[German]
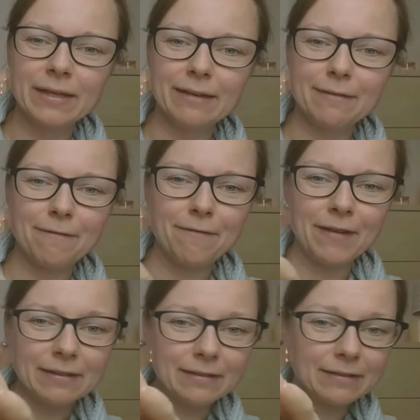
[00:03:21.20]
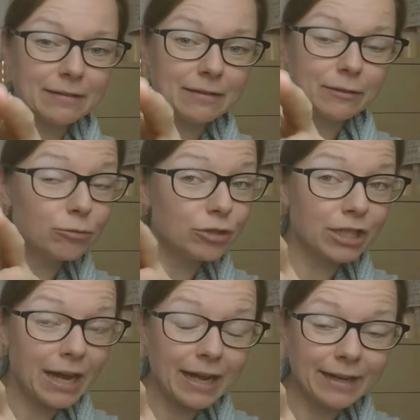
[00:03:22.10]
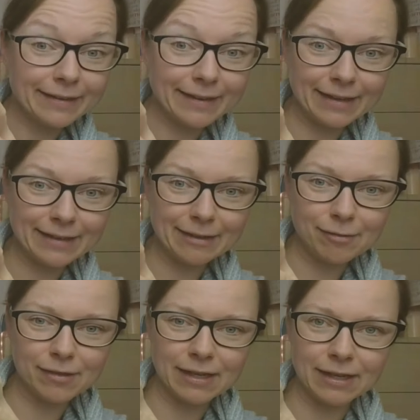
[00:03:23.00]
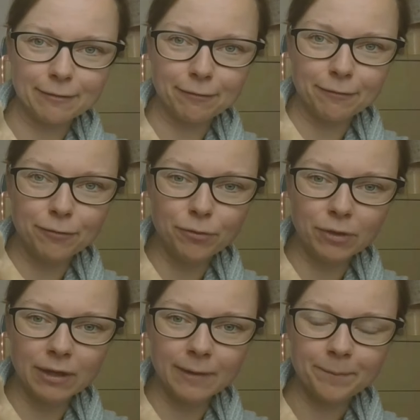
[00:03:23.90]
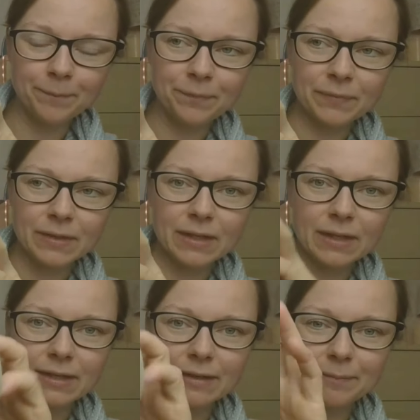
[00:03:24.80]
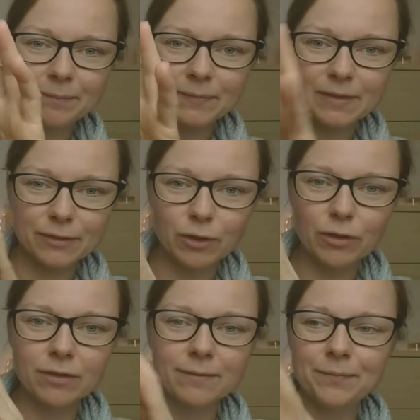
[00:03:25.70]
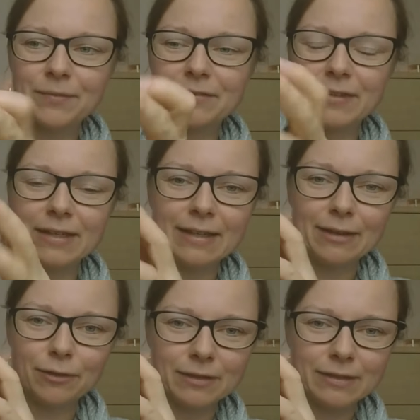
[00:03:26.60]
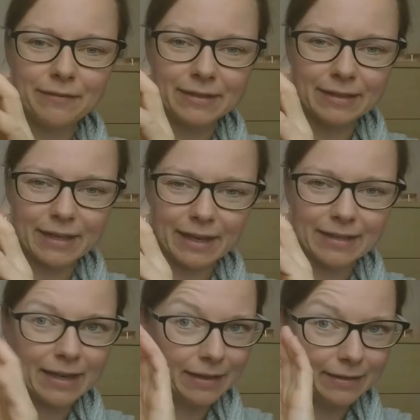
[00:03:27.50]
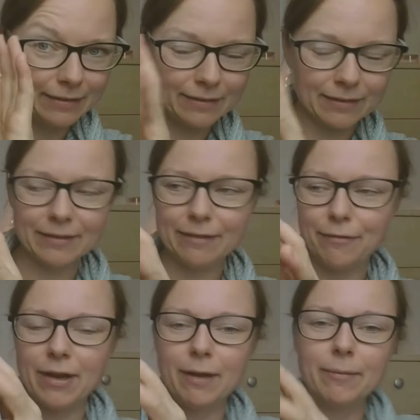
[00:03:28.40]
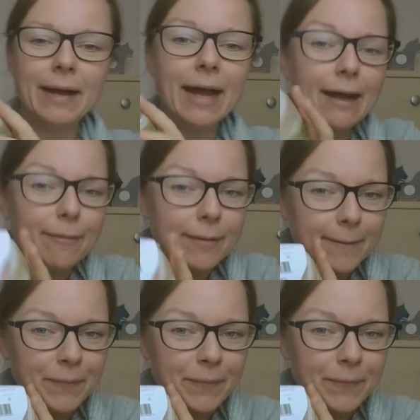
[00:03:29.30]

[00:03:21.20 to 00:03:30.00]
fast zu schade, kann ich dir nur sagen, für ähm, Socken, weil die ja auch teilweise recht hell ist, äh, die Farbe. Aber